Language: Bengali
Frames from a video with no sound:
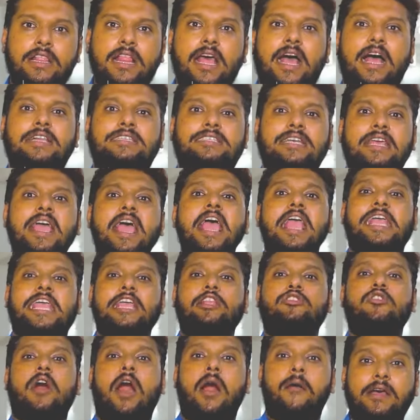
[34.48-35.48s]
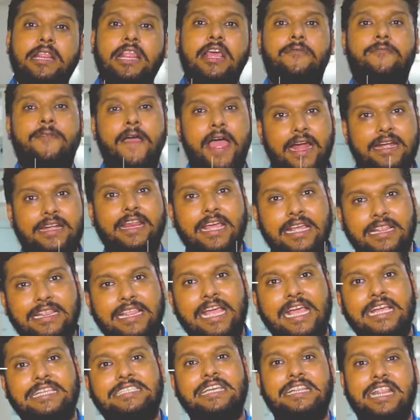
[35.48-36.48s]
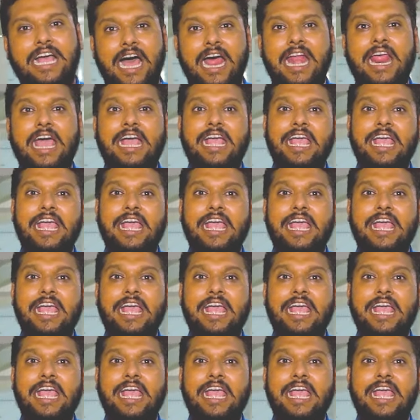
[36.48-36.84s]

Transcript: সুবিধা আছে কিন্তু আমাদের ফ্যাক্টরিতে এসে তার